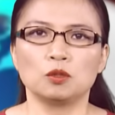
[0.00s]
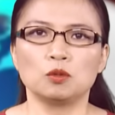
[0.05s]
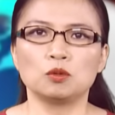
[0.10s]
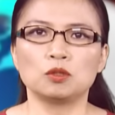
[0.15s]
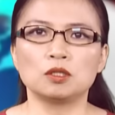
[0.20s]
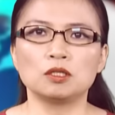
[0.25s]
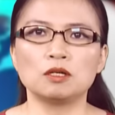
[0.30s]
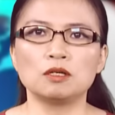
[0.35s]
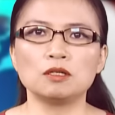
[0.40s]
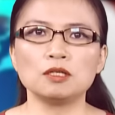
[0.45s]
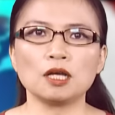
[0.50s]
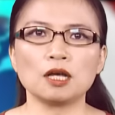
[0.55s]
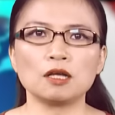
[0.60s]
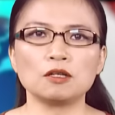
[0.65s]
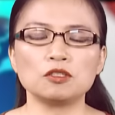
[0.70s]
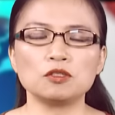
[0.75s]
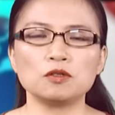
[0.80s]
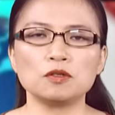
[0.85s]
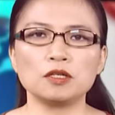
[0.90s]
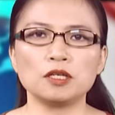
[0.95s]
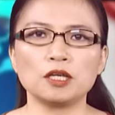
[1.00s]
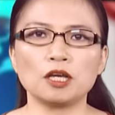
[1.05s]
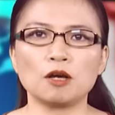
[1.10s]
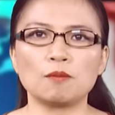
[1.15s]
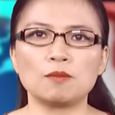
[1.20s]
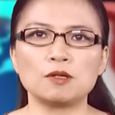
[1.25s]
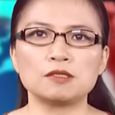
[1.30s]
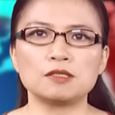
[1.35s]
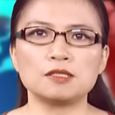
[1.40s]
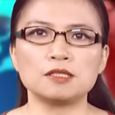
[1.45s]
Thủ tướng Anthony
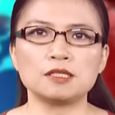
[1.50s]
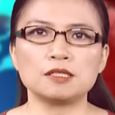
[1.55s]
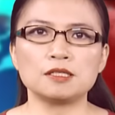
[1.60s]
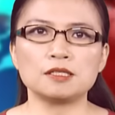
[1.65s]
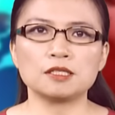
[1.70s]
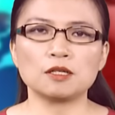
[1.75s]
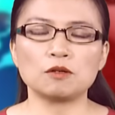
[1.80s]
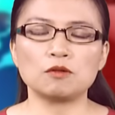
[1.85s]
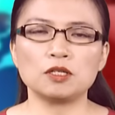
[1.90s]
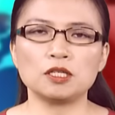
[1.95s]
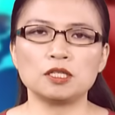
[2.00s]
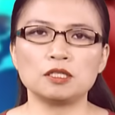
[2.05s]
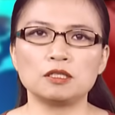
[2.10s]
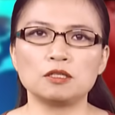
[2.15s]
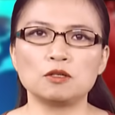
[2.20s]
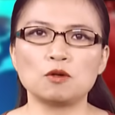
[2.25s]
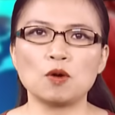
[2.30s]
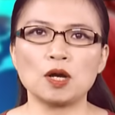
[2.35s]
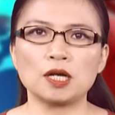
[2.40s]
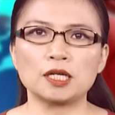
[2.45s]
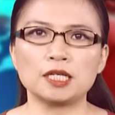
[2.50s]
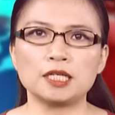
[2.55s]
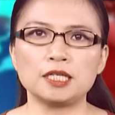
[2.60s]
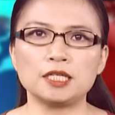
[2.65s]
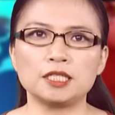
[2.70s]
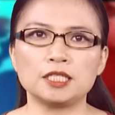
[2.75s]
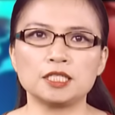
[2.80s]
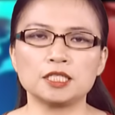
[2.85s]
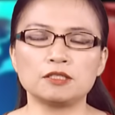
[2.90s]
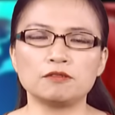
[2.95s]
Albanese sau khi từ Hoa
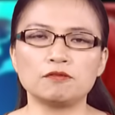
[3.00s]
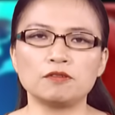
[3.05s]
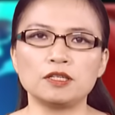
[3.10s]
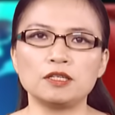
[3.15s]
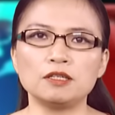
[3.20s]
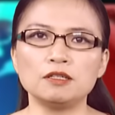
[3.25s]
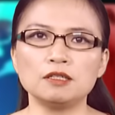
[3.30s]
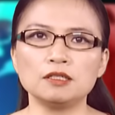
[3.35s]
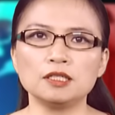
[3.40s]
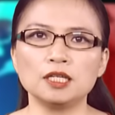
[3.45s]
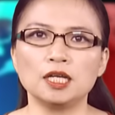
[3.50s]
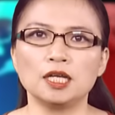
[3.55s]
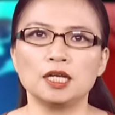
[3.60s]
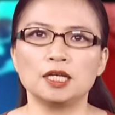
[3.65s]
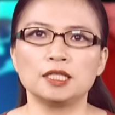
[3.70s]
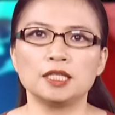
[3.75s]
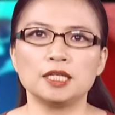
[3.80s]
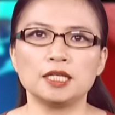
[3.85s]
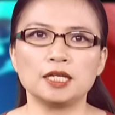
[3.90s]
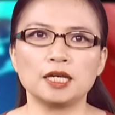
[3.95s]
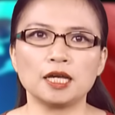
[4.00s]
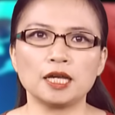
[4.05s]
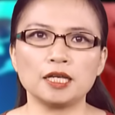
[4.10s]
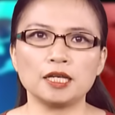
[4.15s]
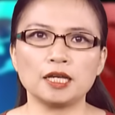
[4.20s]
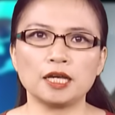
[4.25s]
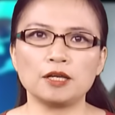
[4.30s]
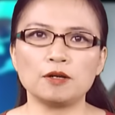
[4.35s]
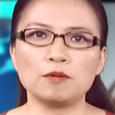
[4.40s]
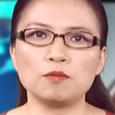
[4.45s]
Kỳ trở về nước thì
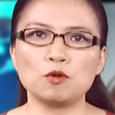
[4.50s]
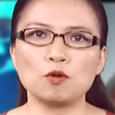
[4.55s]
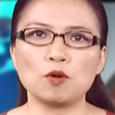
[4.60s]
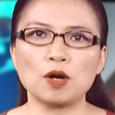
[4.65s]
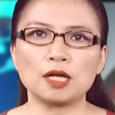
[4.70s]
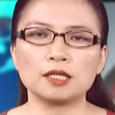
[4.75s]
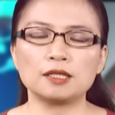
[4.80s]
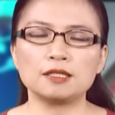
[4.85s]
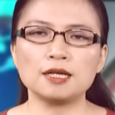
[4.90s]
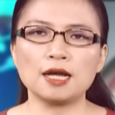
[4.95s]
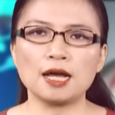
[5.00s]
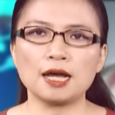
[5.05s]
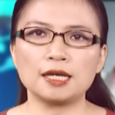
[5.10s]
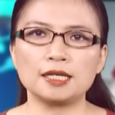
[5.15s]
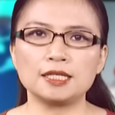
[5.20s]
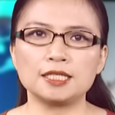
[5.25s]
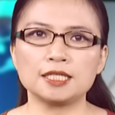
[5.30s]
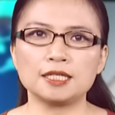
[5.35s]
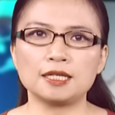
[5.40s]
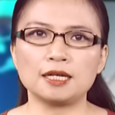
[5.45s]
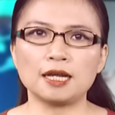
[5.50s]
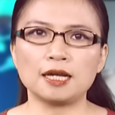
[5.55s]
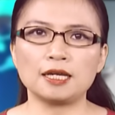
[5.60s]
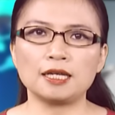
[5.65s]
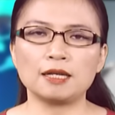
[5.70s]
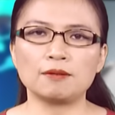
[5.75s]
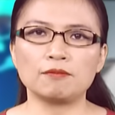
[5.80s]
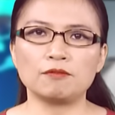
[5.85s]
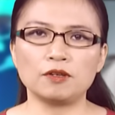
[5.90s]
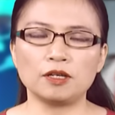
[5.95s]
ngay ngày hôm qua thứ hai trở
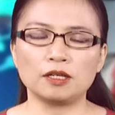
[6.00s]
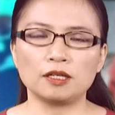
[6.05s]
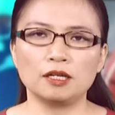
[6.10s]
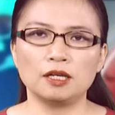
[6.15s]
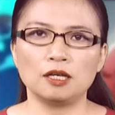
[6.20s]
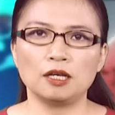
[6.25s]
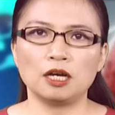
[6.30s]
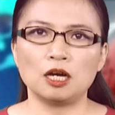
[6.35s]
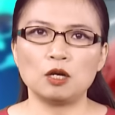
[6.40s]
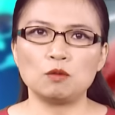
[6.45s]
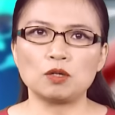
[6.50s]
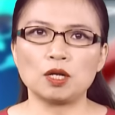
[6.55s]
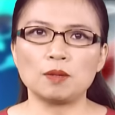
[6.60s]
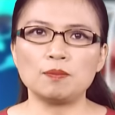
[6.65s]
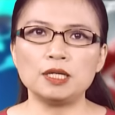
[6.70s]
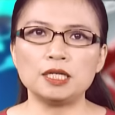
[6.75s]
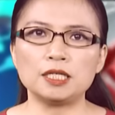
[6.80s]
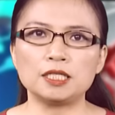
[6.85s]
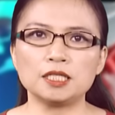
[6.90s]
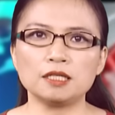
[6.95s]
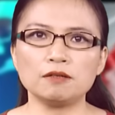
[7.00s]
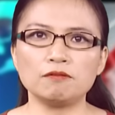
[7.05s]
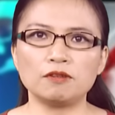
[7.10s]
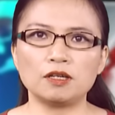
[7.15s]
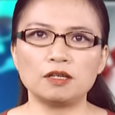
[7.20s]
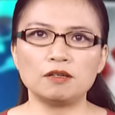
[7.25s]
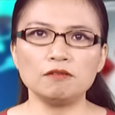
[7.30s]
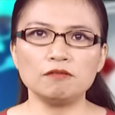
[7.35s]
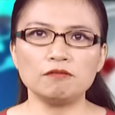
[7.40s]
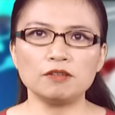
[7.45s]
lại làm việc, ông đã bị chất
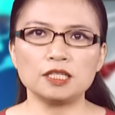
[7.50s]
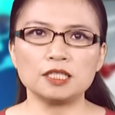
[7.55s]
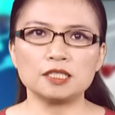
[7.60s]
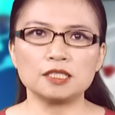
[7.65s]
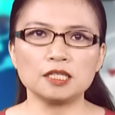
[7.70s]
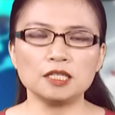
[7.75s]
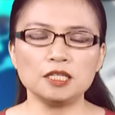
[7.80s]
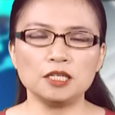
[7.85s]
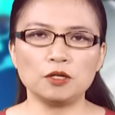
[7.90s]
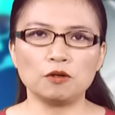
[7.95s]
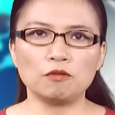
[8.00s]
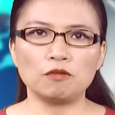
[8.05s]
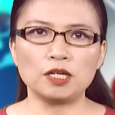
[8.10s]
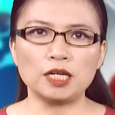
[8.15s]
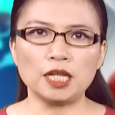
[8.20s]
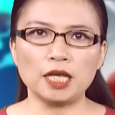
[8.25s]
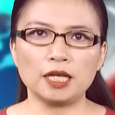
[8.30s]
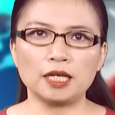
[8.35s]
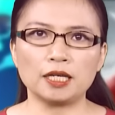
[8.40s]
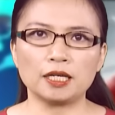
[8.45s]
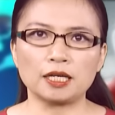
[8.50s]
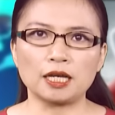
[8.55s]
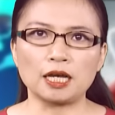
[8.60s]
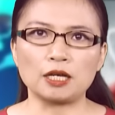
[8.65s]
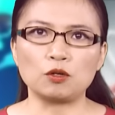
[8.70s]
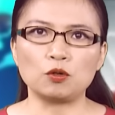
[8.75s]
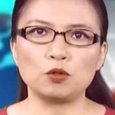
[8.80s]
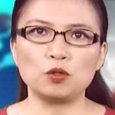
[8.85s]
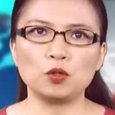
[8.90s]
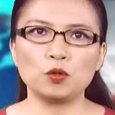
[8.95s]
vấn về rất nhiều vấn đề
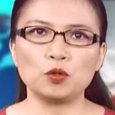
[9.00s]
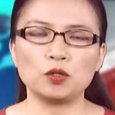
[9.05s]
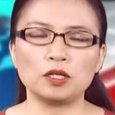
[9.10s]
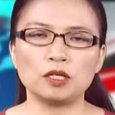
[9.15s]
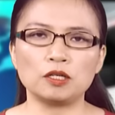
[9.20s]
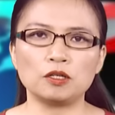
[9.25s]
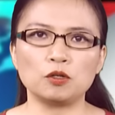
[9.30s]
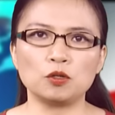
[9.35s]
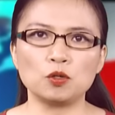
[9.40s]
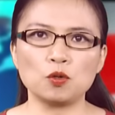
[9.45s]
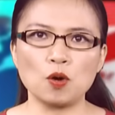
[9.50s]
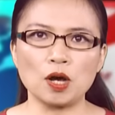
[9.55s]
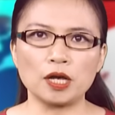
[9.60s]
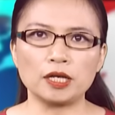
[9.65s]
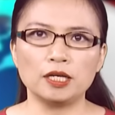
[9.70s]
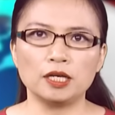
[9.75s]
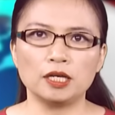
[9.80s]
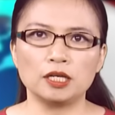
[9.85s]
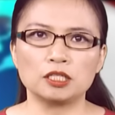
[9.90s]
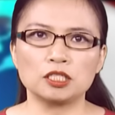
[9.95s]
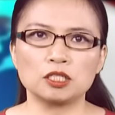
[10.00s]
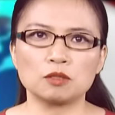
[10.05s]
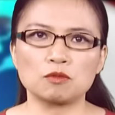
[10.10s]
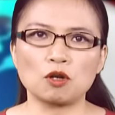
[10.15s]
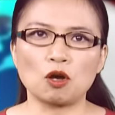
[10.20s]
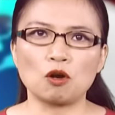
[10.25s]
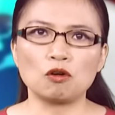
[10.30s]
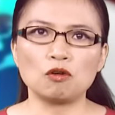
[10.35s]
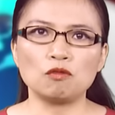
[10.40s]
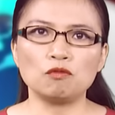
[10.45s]
cả đối nội lẫn đối ngoại,
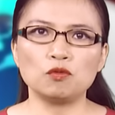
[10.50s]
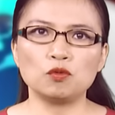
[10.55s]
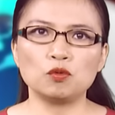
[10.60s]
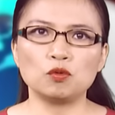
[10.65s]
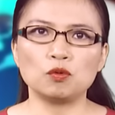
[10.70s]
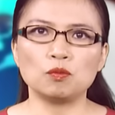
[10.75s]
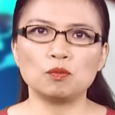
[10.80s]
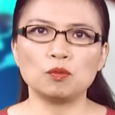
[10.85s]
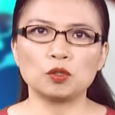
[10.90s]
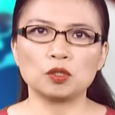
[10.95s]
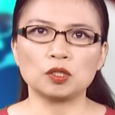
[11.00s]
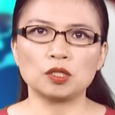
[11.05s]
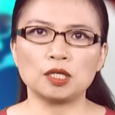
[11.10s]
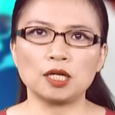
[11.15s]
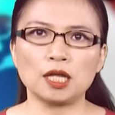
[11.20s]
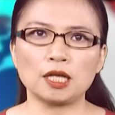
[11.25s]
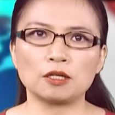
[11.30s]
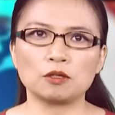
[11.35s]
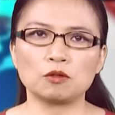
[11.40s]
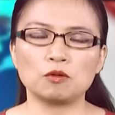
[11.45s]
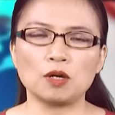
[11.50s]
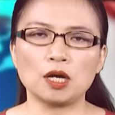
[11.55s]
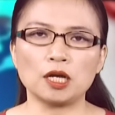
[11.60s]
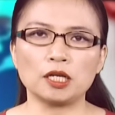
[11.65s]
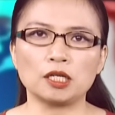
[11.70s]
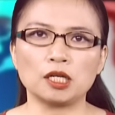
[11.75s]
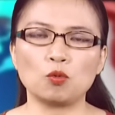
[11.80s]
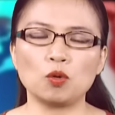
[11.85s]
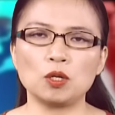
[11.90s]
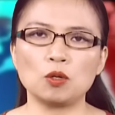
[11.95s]
trong đó có vụ một thợ lặn của
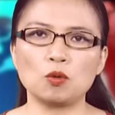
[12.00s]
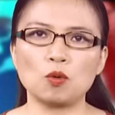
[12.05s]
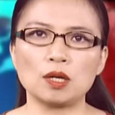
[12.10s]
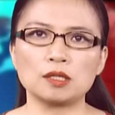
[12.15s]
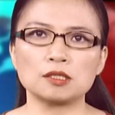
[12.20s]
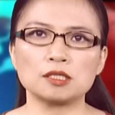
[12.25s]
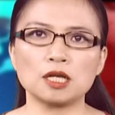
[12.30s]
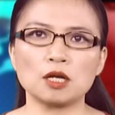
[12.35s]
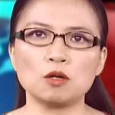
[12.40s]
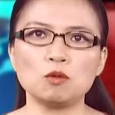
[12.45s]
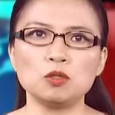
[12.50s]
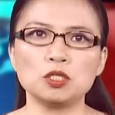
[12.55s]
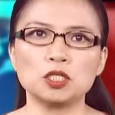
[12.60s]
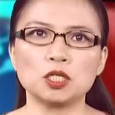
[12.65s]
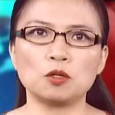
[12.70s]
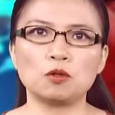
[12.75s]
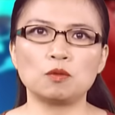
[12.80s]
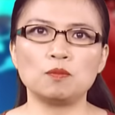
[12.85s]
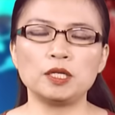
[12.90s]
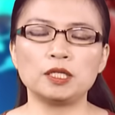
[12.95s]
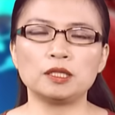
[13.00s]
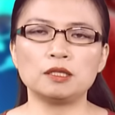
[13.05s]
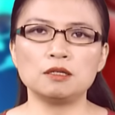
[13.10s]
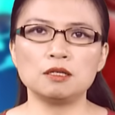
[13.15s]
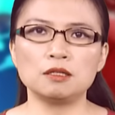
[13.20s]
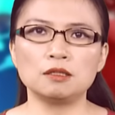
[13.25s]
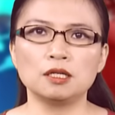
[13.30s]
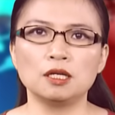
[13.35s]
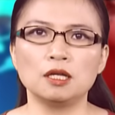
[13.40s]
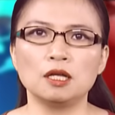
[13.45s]
Hải quân Hoàng gia Úc Châu bị
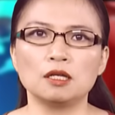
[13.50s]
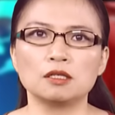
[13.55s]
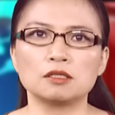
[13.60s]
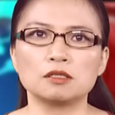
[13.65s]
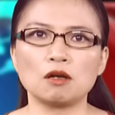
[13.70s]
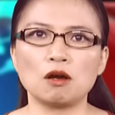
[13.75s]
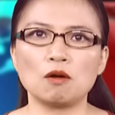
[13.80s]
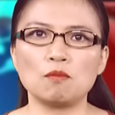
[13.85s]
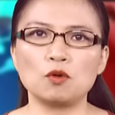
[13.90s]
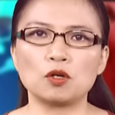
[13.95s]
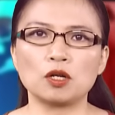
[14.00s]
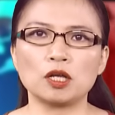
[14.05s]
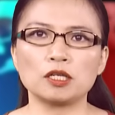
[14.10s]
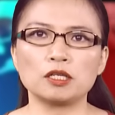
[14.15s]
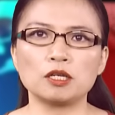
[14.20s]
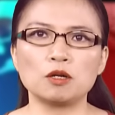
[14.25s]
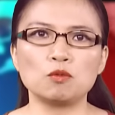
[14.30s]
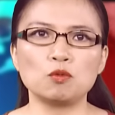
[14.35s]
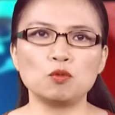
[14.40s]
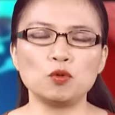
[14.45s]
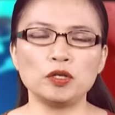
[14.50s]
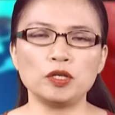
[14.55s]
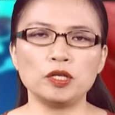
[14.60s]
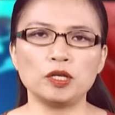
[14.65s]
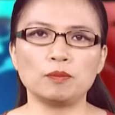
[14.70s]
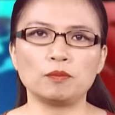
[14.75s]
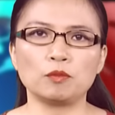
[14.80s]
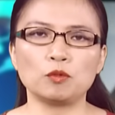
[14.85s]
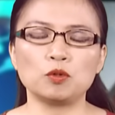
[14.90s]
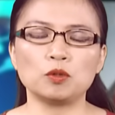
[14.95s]
thương do một hành động nguy
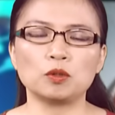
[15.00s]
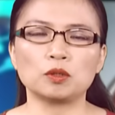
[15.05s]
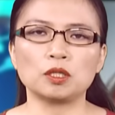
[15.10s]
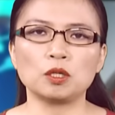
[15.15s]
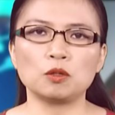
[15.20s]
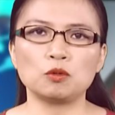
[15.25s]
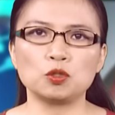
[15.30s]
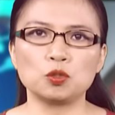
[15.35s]
hiểm của